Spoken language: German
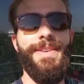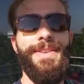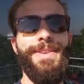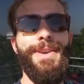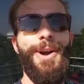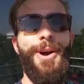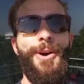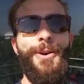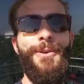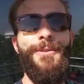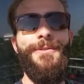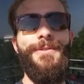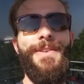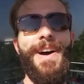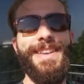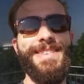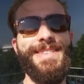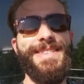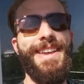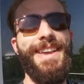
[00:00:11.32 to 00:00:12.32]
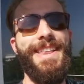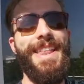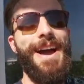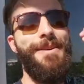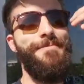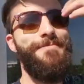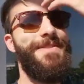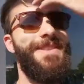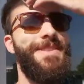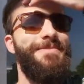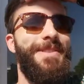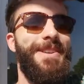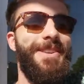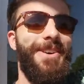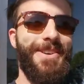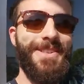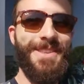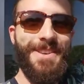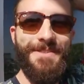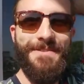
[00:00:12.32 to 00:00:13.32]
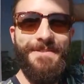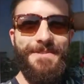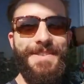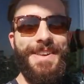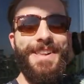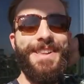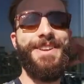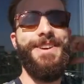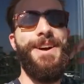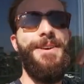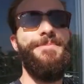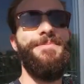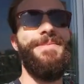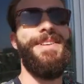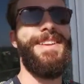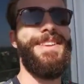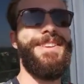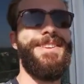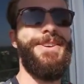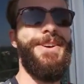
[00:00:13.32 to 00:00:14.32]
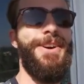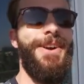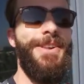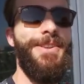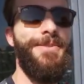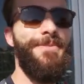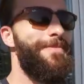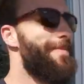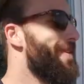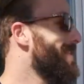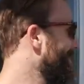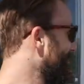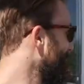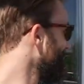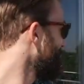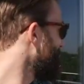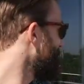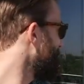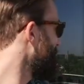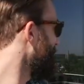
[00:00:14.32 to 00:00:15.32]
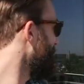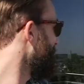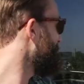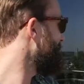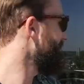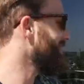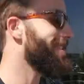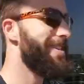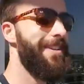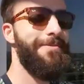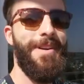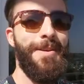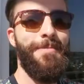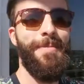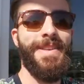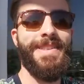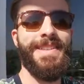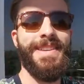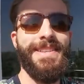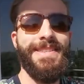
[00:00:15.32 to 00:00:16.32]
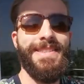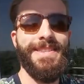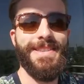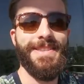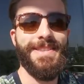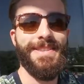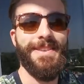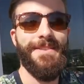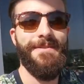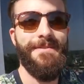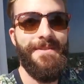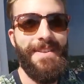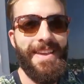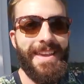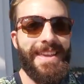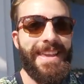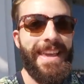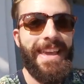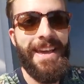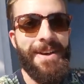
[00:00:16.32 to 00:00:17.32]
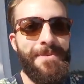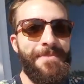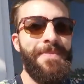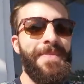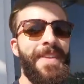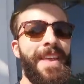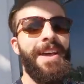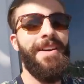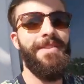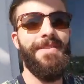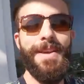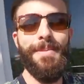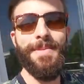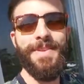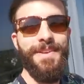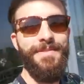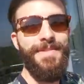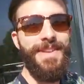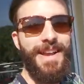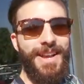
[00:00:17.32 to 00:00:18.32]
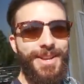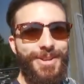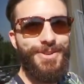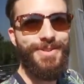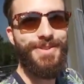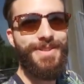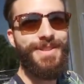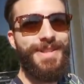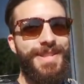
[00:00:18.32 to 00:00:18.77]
Yo, was geht ab, liebe Leute? Willkommen in Köln, beziehungsweise jetzt hier bei Patricias WG. Wir haben hier wieder schön